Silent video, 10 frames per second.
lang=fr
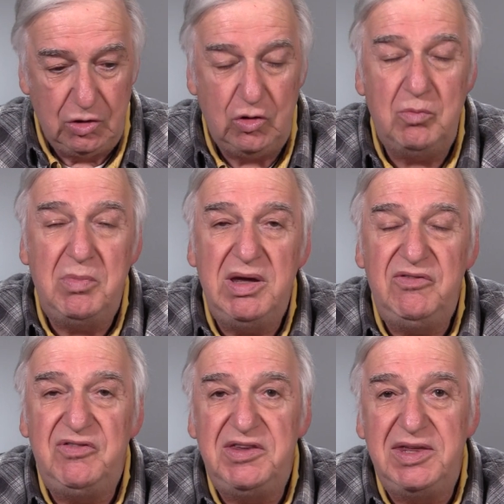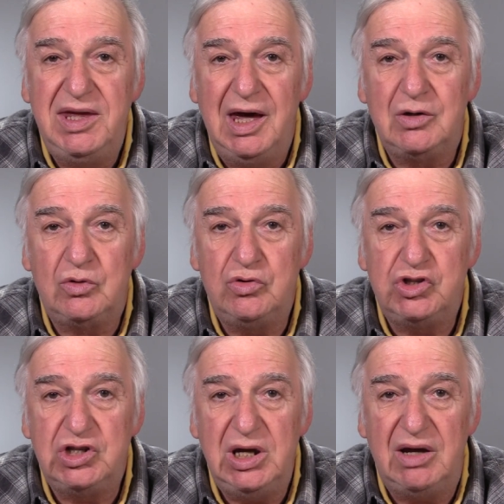de m'inviter à
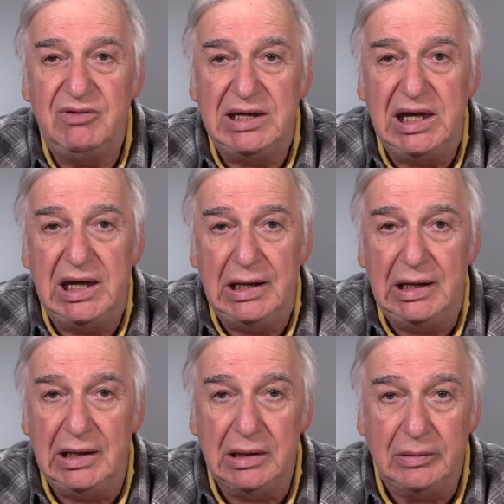coucher avec elle.